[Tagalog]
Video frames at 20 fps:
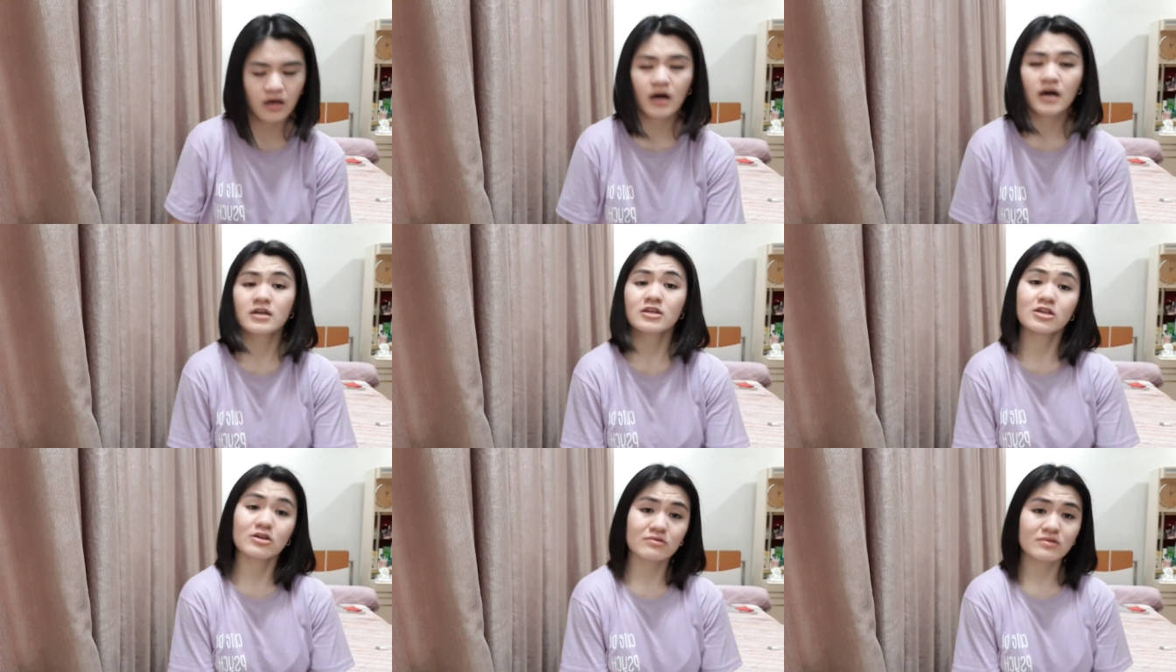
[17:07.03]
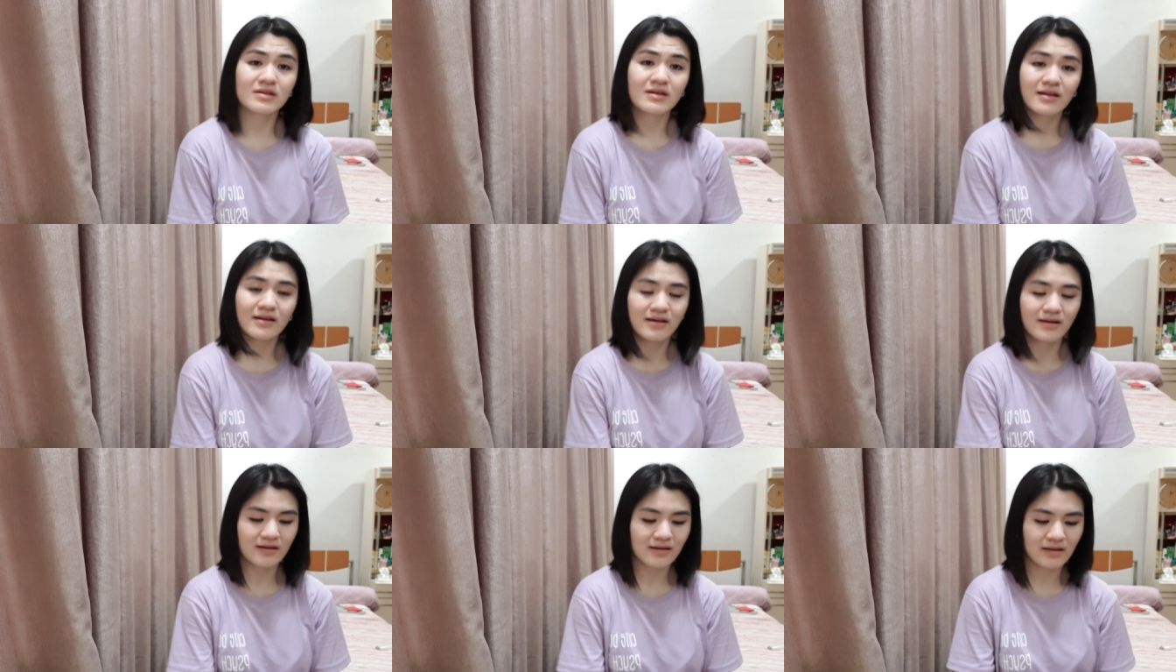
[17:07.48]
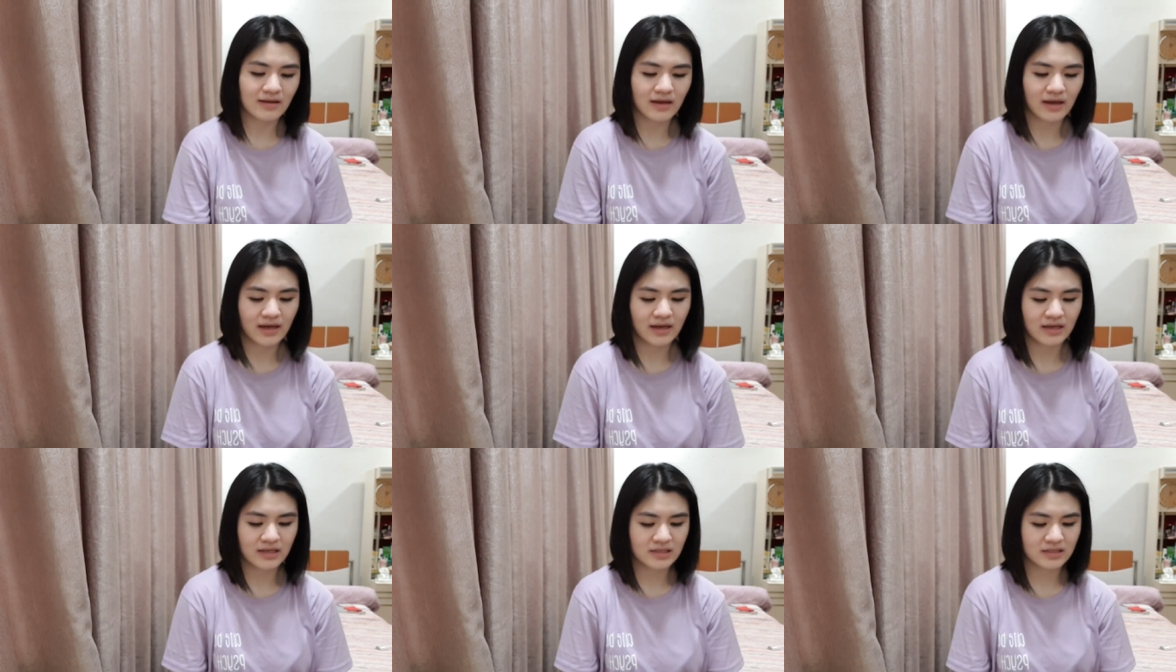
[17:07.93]
Ang cute niya lang,
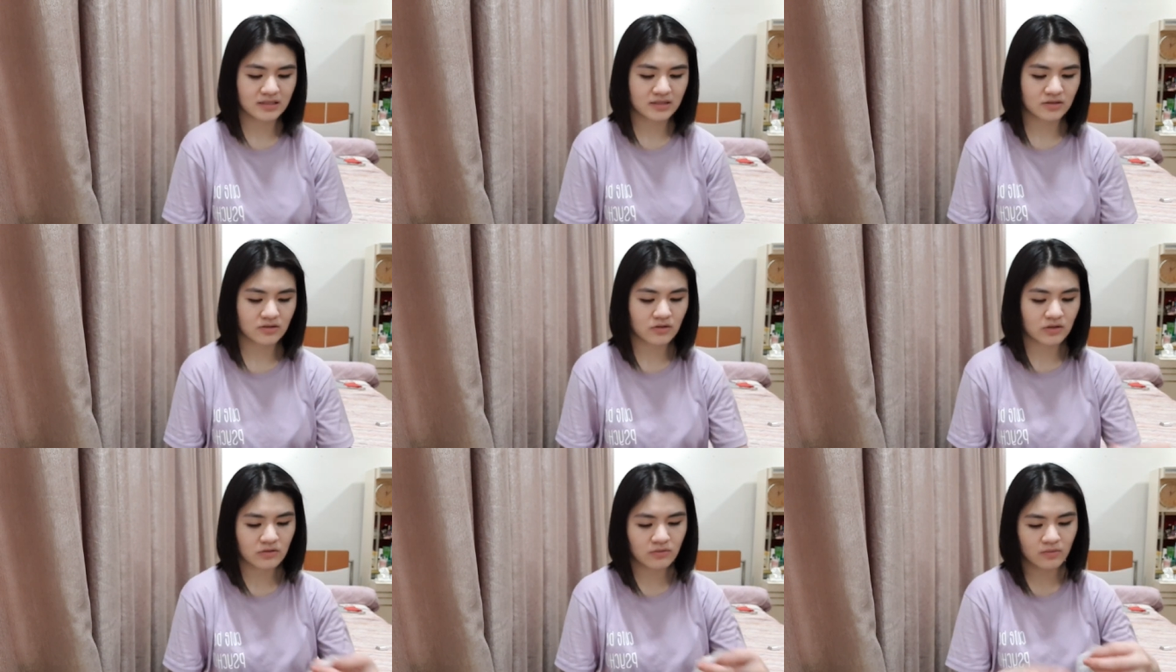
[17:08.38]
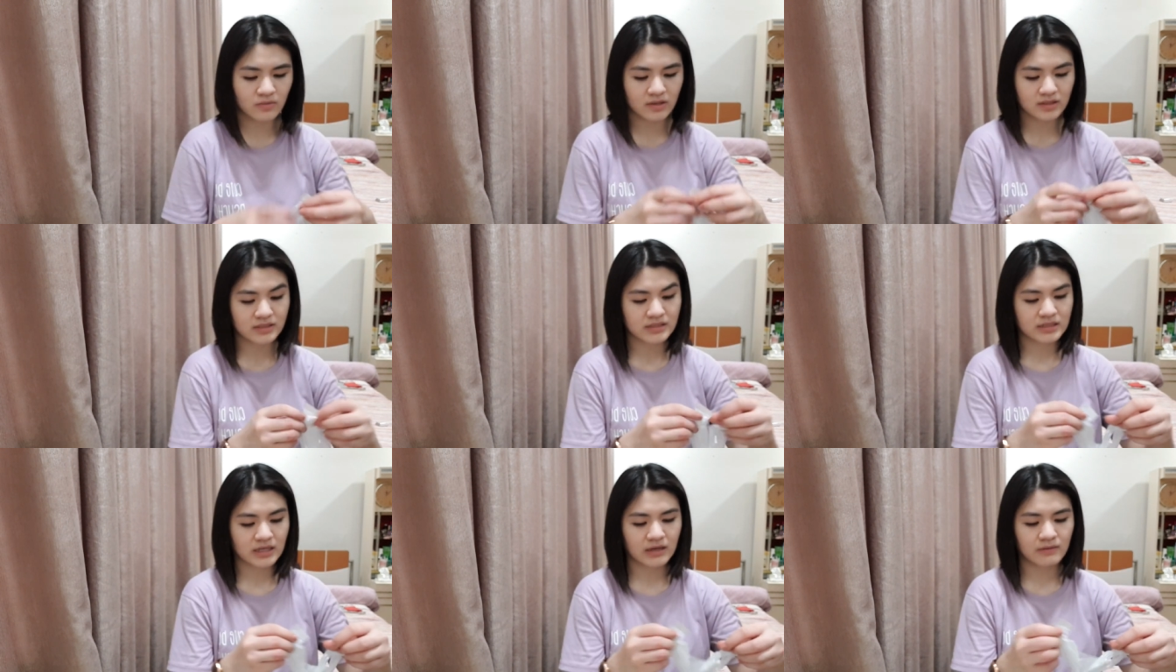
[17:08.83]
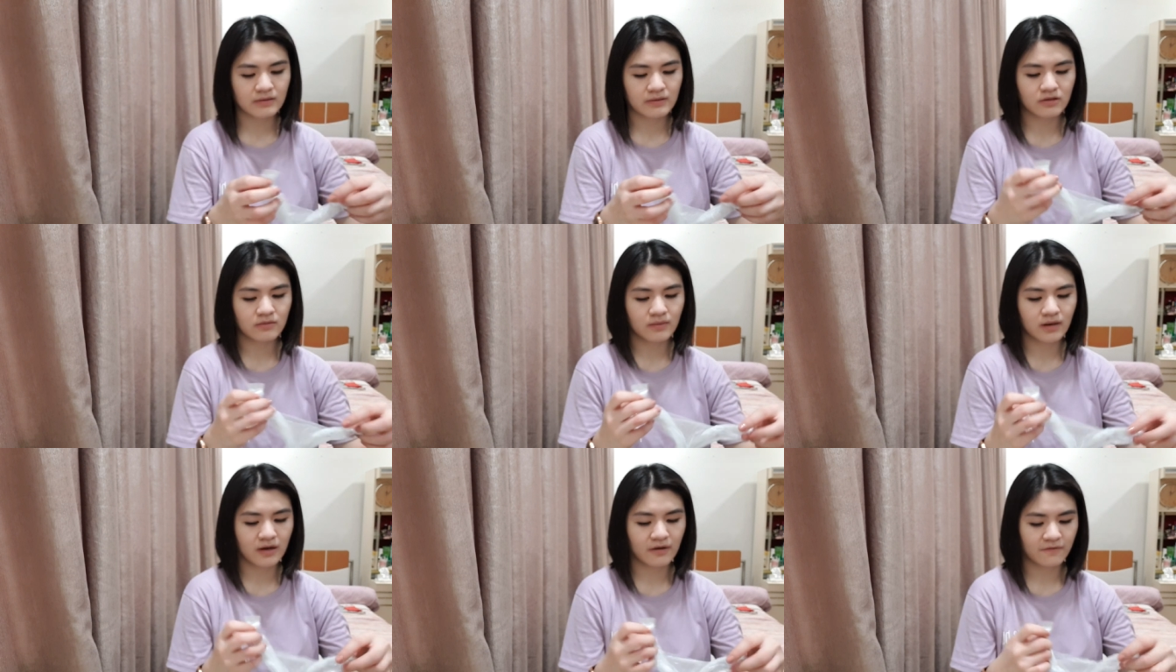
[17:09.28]
guys. Dito ko mo sasabit
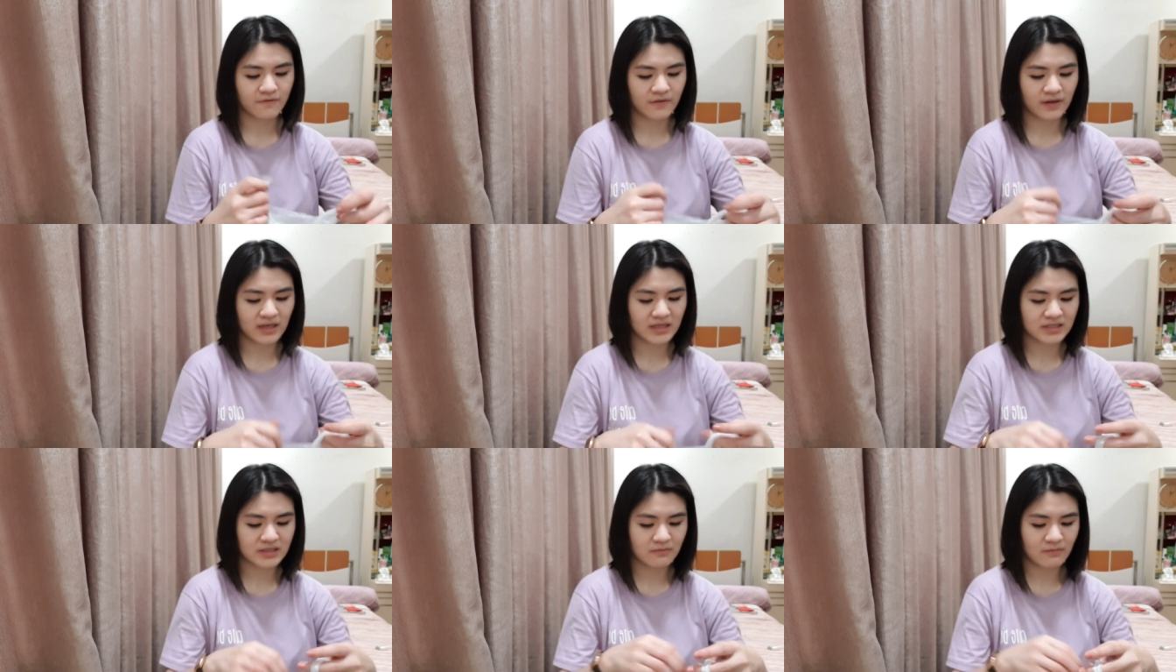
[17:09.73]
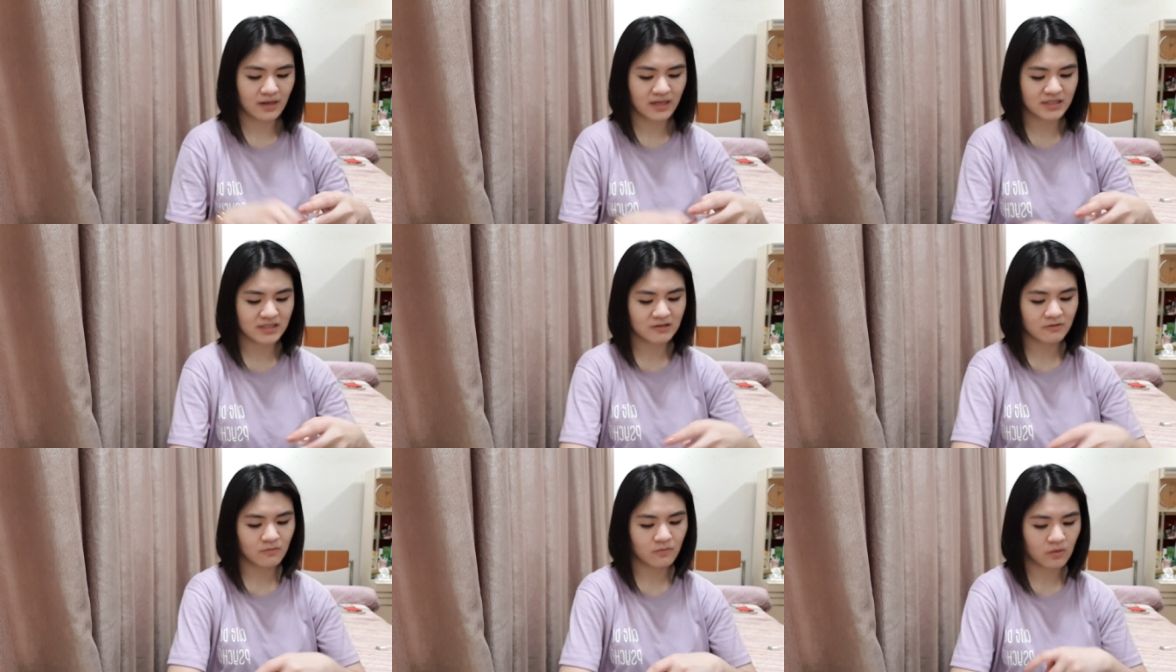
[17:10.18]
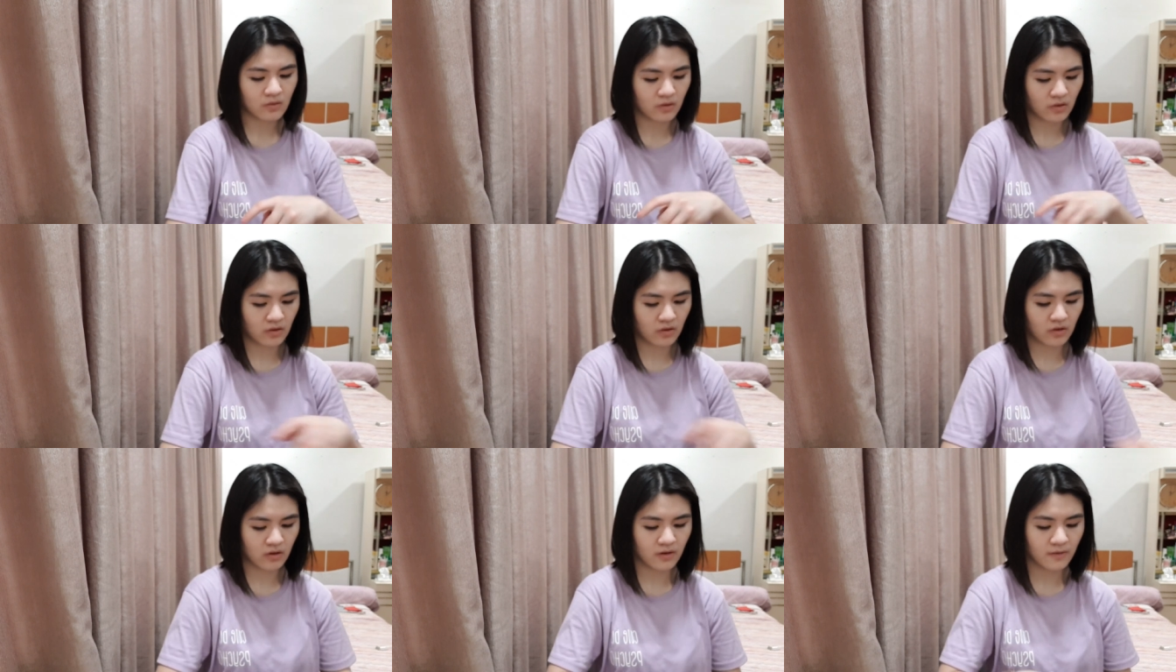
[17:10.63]
yung mga face mask
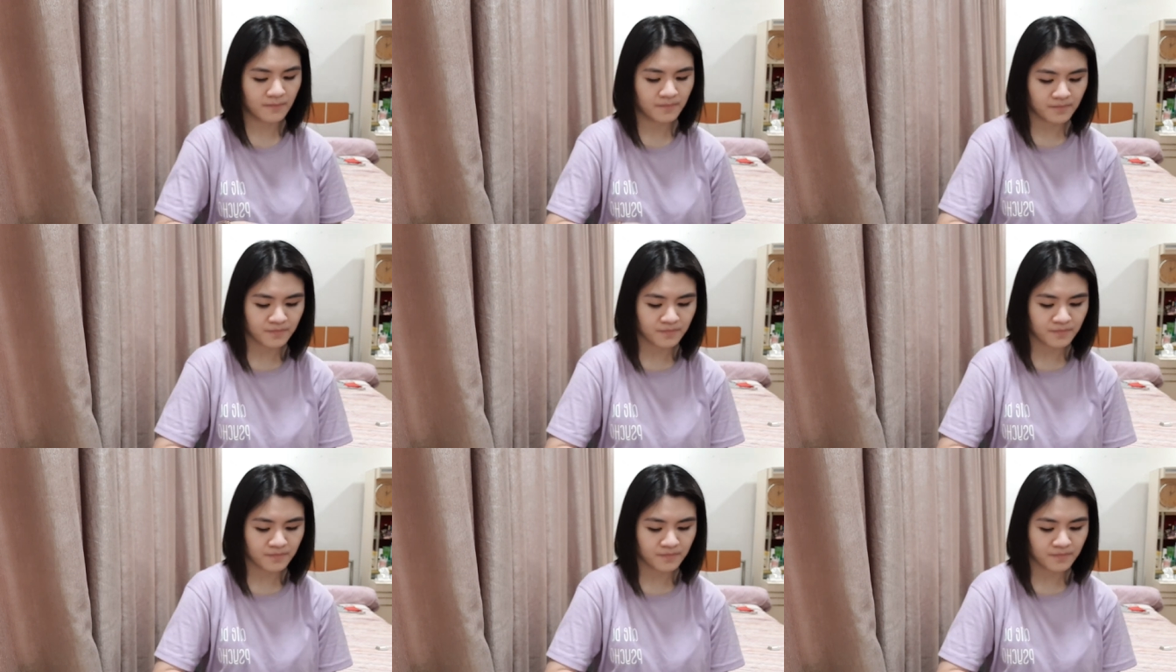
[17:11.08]
mo.